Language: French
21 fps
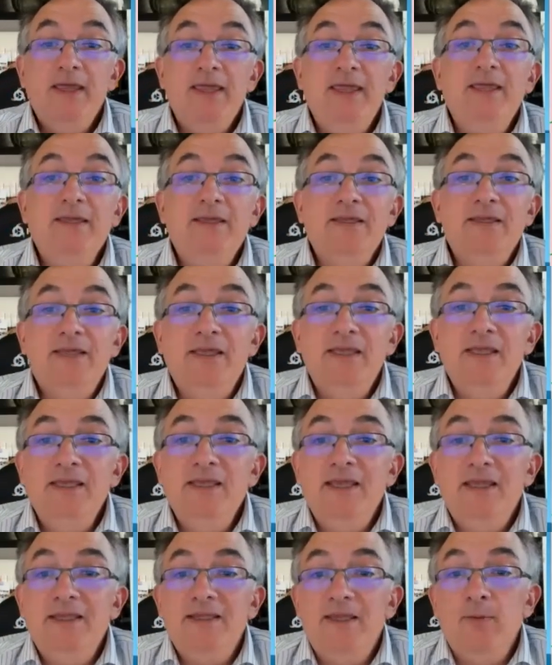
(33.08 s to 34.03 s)
et
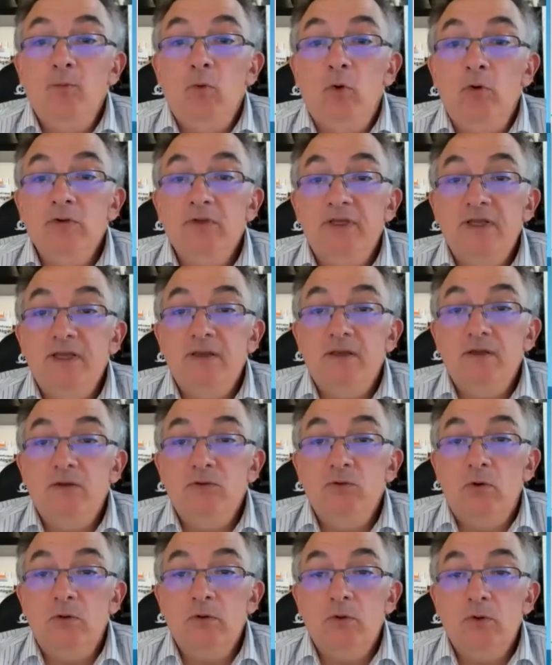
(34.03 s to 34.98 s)
qui était monté
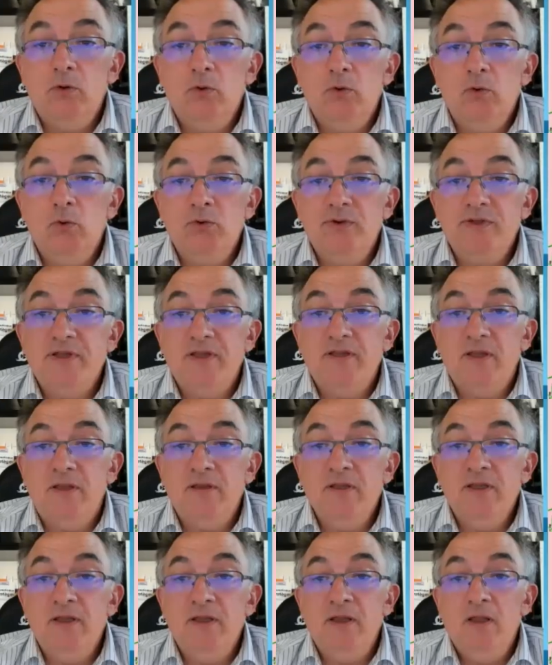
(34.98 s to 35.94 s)
euh, donc euh, cette
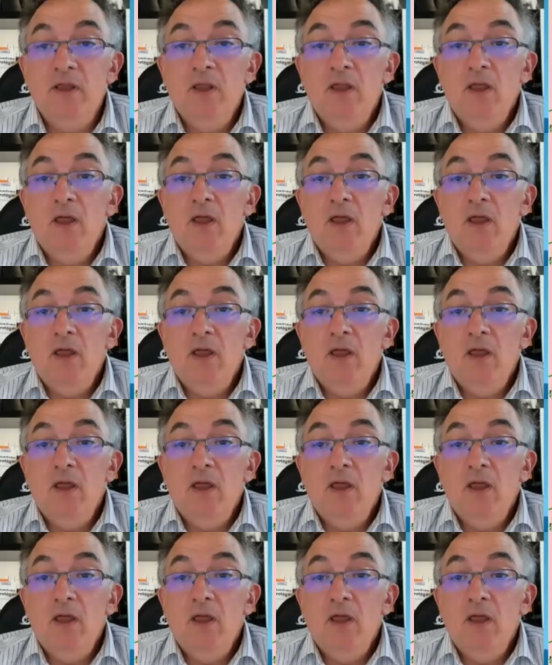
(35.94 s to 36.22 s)
année